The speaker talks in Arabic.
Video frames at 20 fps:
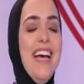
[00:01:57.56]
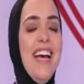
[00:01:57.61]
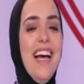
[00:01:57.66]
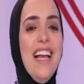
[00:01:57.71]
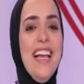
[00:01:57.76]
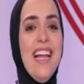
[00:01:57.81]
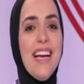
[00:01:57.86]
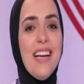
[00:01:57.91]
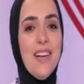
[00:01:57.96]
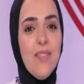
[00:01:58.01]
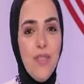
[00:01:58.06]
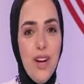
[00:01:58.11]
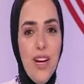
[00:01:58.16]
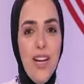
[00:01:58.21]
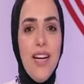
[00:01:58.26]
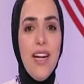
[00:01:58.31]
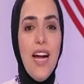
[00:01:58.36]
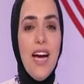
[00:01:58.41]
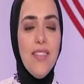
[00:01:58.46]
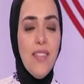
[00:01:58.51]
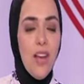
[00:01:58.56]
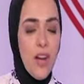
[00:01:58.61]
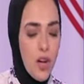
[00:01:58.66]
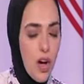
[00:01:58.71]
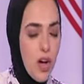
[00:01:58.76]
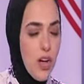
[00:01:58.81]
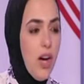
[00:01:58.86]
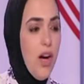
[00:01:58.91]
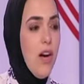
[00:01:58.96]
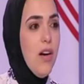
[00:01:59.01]
لكن فعلا عندك
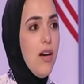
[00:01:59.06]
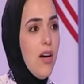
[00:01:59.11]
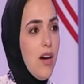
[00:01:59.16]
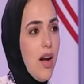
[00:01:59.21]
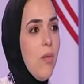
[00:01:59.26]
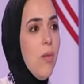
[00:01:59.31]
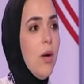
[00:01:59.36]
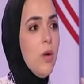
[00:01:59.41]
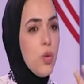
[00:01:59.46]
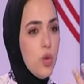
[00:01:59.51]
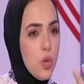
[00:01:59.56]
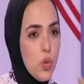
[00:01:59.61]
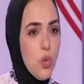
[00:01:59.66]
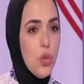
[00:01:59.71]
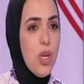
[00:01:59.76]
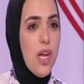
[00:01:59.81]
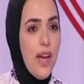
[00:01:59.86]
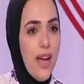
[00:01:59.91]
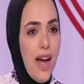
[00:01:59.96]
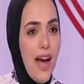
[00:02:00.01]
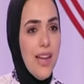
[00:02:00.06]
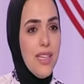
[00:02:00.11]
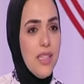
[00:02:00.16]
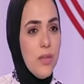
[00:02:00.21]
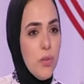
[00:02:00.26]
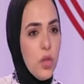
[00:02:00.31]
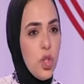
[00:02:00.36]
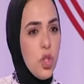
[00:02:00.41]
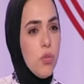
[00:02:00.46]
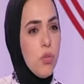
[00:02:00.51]
جرأة جرأة موزونة يعني
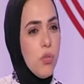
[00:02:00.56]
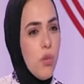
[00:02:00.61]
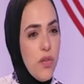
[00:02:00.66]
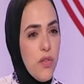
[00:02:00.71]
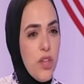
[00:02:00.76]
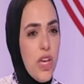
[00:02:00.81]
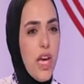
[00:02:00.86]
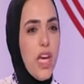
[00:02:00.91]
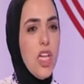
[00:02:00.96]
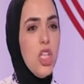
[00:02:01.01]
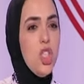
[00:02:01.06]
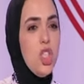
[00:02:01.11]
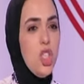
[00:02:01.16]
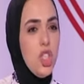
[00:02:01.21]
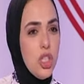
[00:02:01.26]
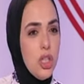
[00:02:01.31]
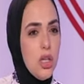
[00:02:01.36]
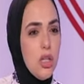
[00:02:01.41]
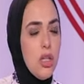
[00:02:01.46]
مش ما فيهاش